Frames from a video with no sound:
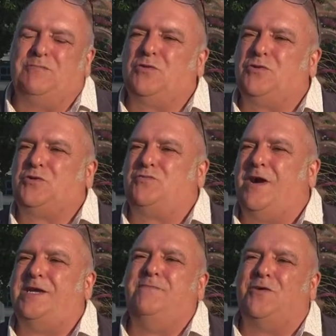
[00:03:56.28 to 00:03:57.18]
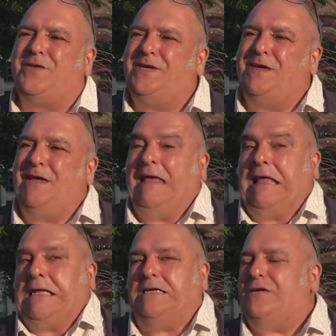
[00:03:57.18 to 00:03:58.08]
de ruche pour alimenter,
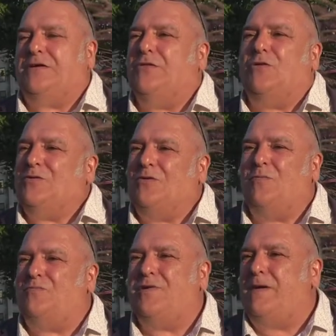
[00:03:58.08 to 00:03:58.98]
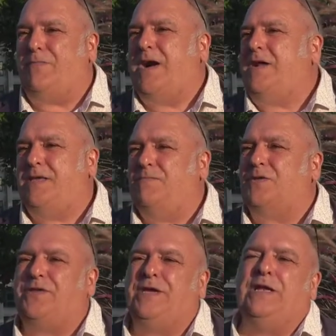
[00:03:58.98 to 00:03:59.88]
euh, non, on ne pourrait pas
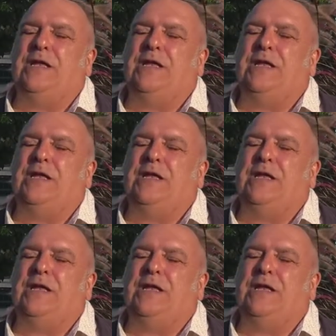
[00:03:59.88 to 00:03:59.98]
alimenter